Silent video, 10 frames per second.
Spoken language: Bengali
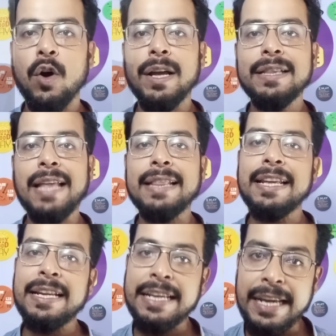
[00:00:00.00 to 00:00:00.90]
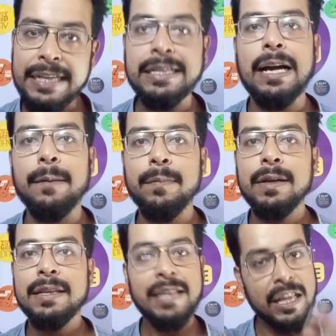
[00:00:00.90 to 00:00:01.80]
হয় তাদের গেট আপ
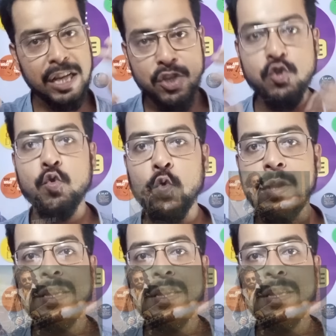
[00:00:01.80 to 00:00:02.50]
তাদের চুল